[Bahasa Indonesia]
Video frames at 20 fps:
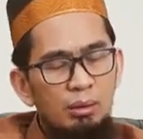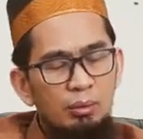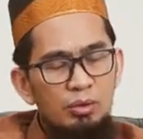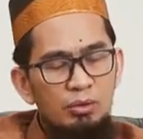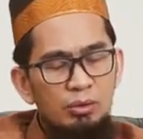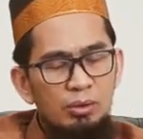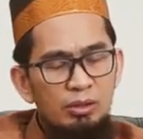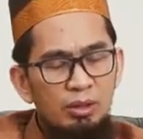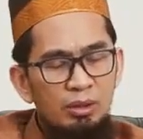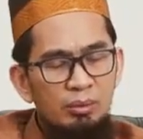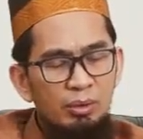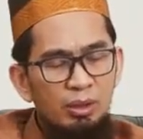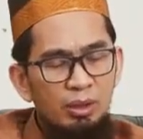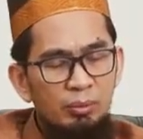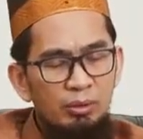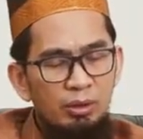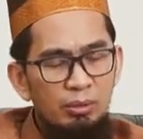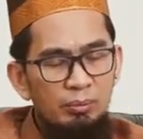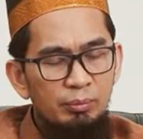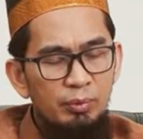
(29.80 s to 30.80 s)
Nabi SAW
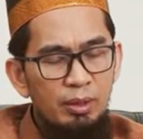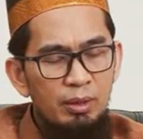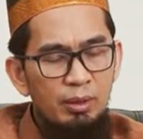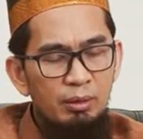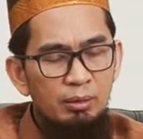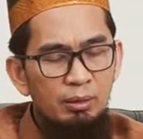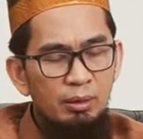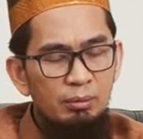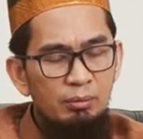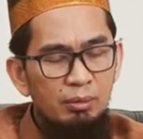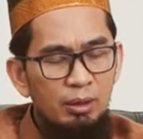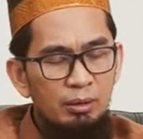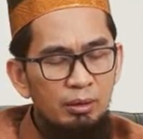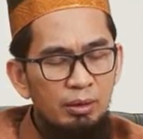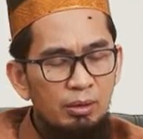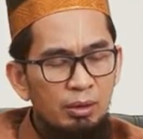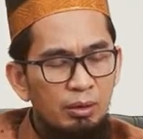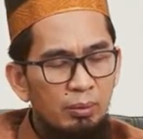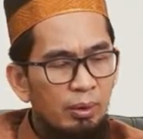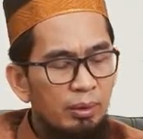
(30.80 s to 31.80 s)
pernah menyampaikan dalam
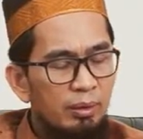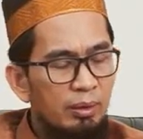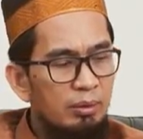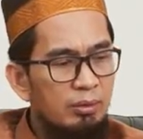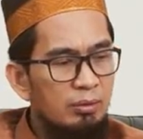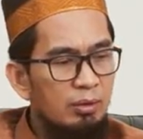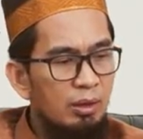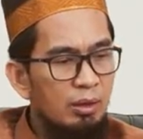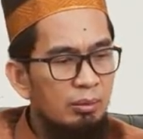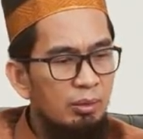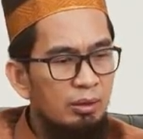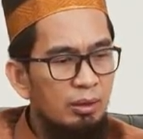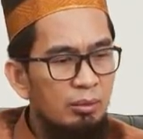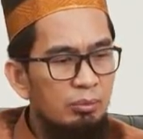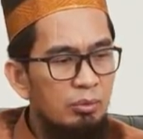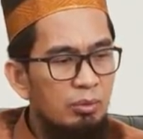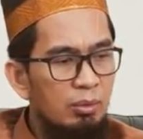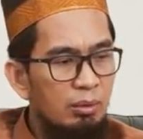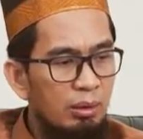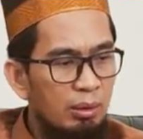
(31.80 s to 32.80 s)
hadis riwayat
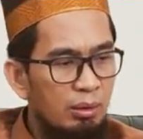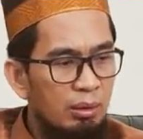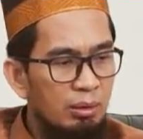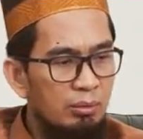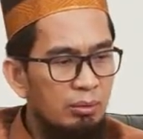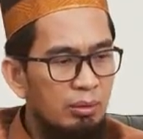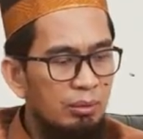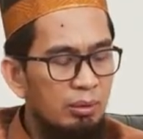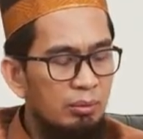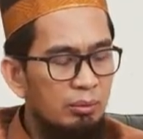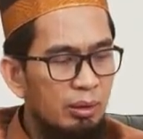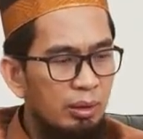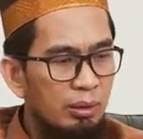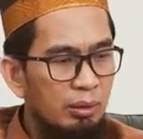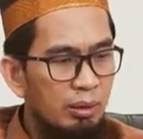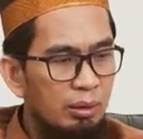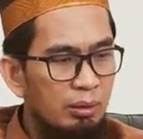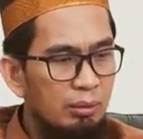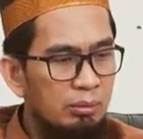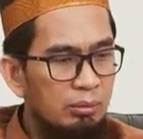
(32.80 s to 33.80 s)
sahabat Abu Hurairah radhiyallahu
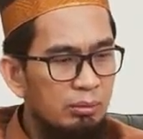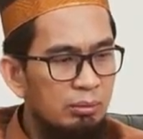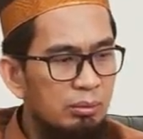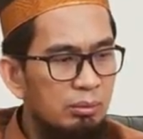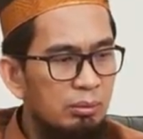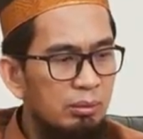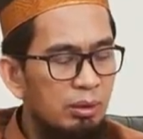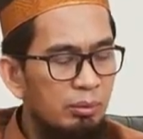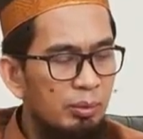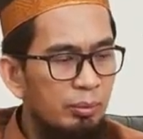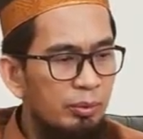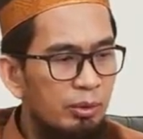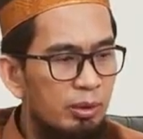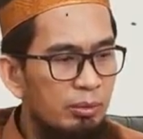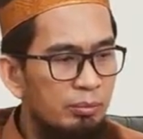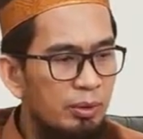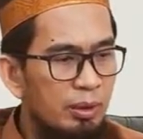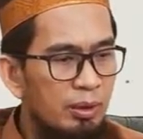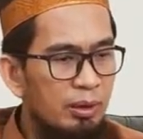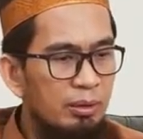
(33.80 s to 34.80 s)
taala anhu, Nabi
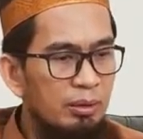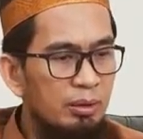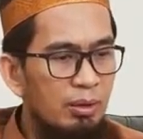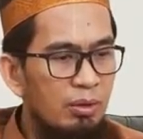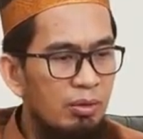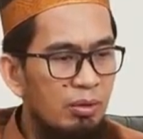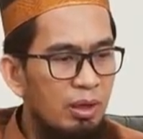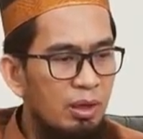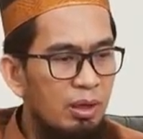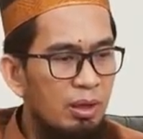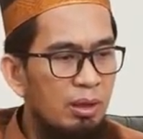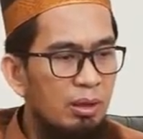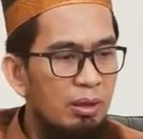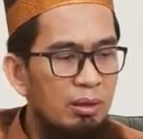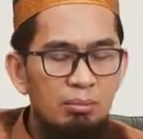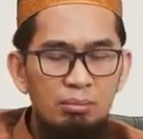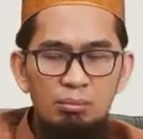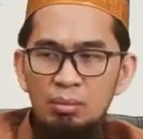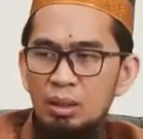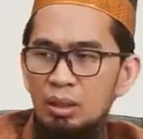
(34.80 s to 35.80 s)
menyampaikan
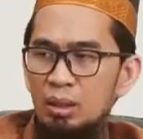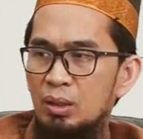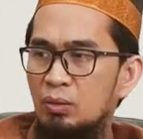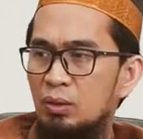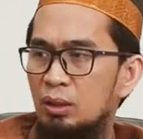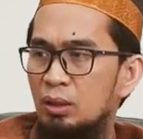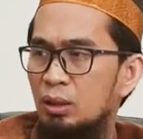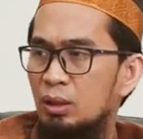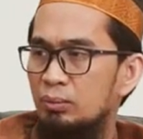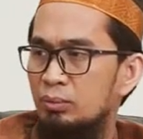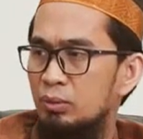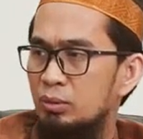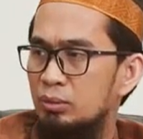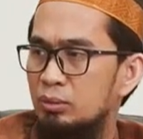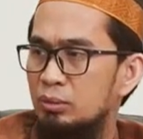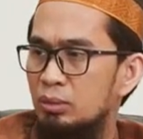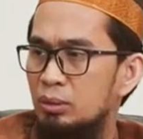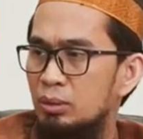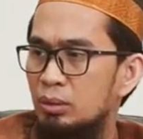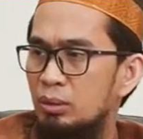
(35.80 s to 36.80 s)
idza maridul
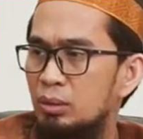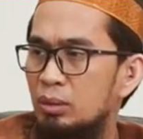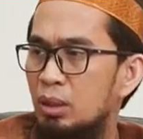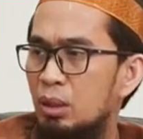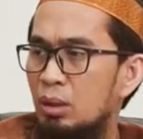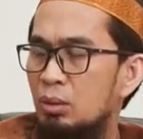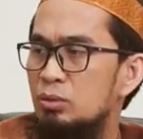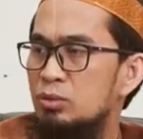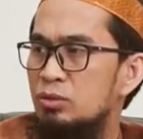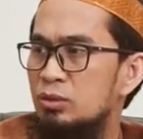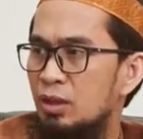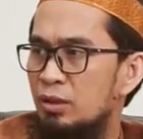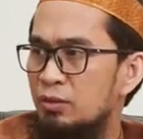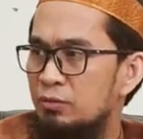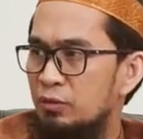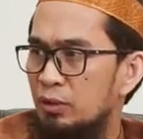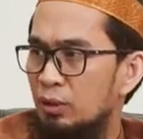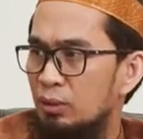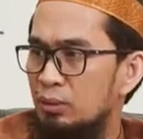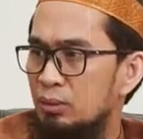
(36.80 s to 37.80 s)
abdu au
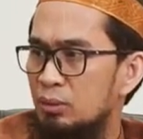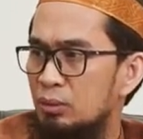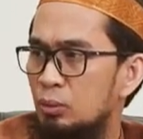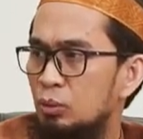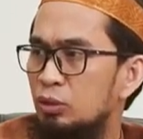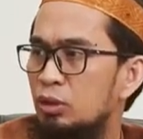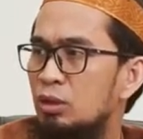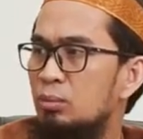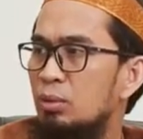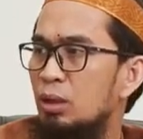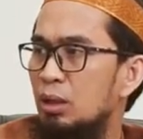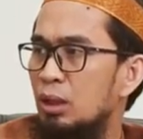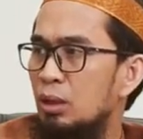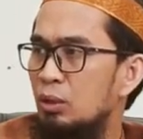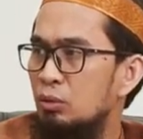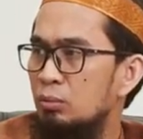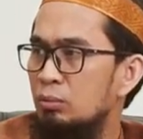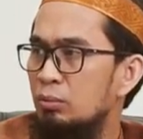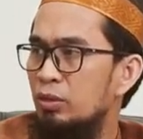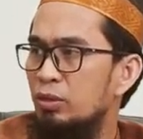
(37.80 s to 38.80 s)
safar kutiba
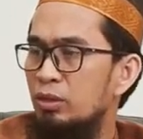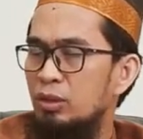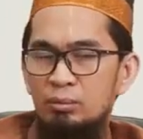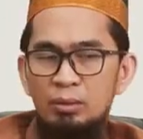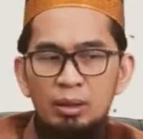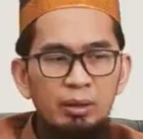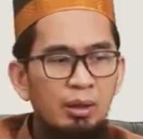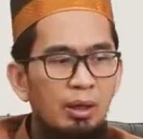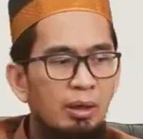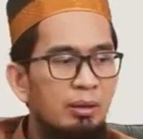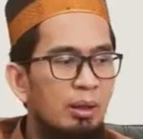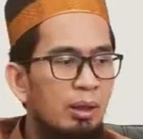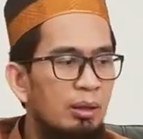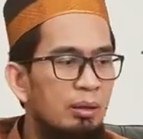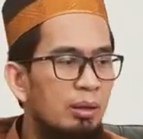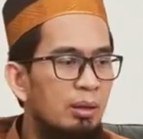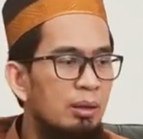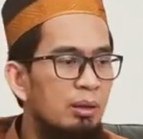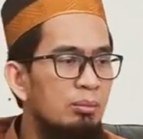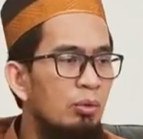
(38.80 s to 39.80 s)
lahu mithla ma
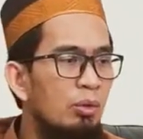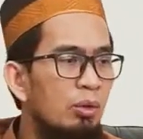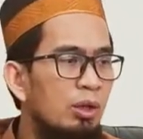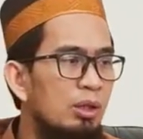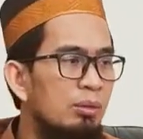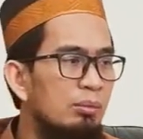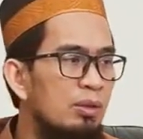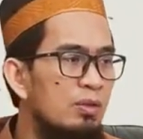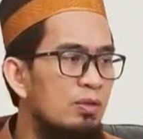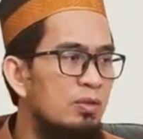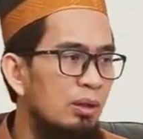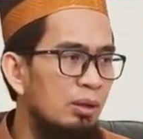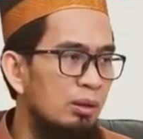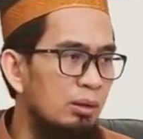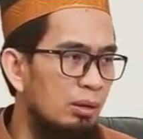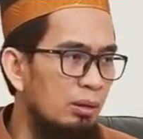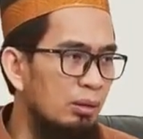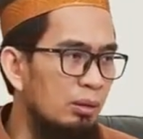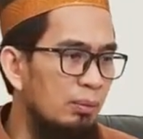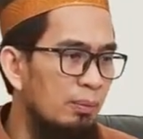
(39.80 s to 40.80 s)
kana alaihi muqiman
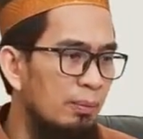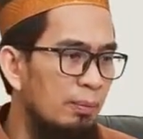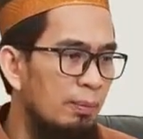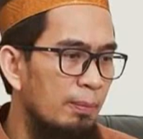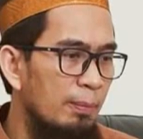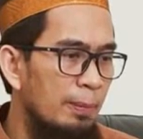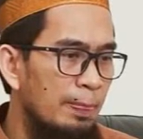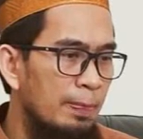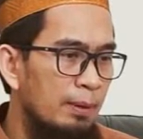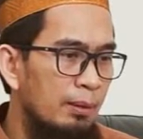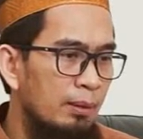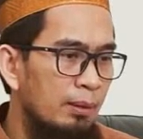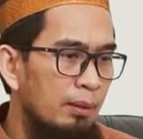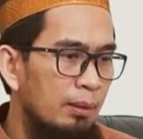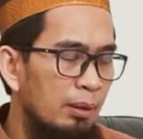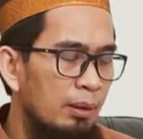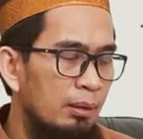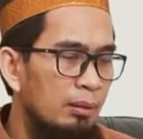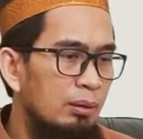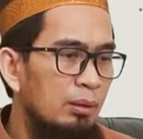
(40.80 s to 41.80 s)
sahihan
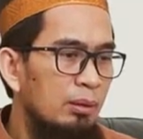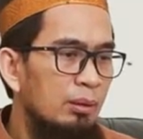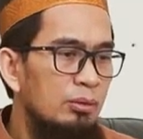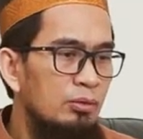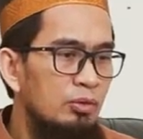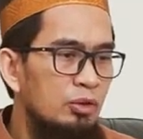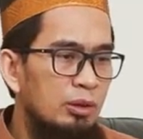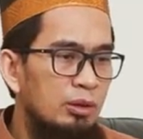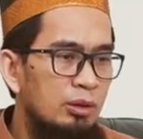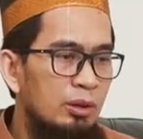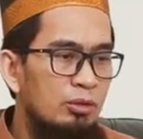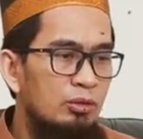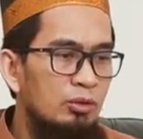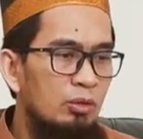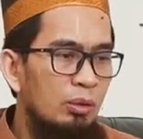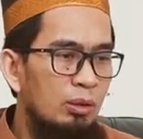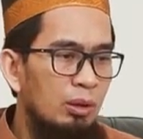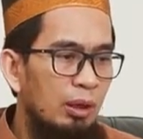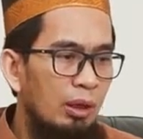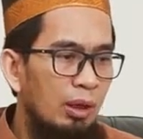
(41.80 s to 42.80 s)
ya jika
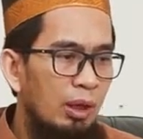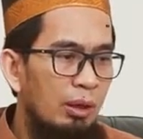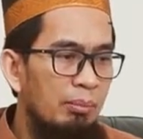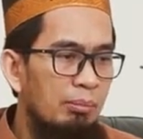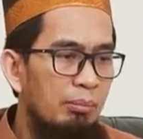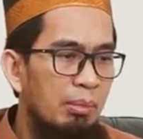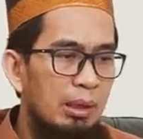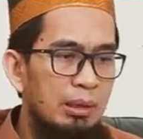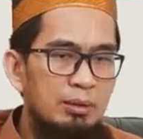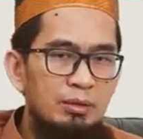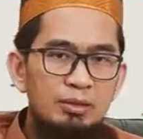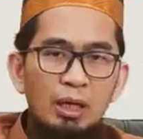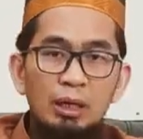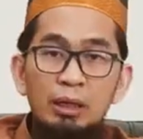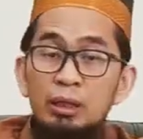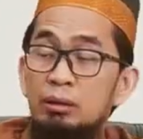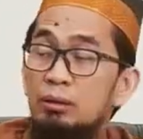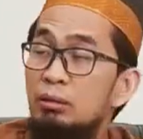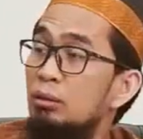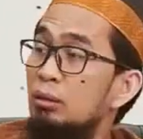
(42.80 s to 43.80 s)
seorang hamba
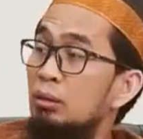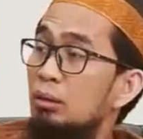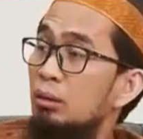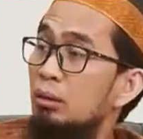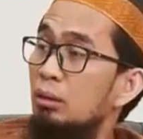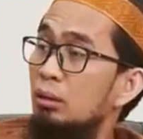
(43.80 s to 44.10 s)
sakit